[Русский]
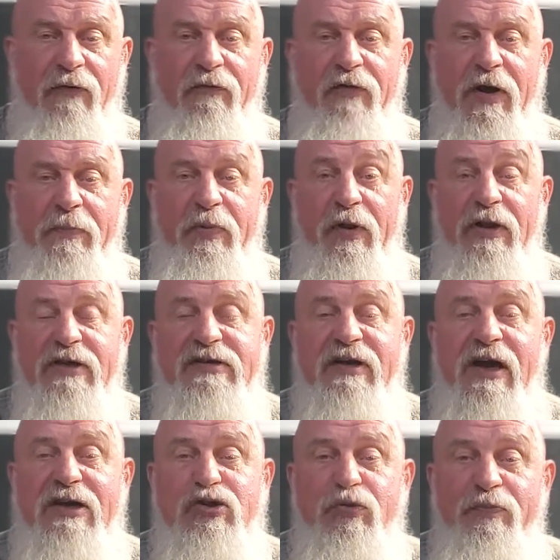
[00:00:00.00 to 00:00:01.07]
выпил и
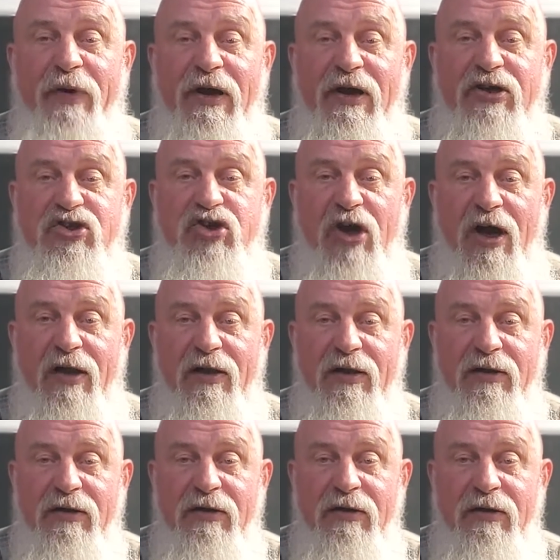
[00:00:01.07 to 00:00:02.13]
сразу полегчало.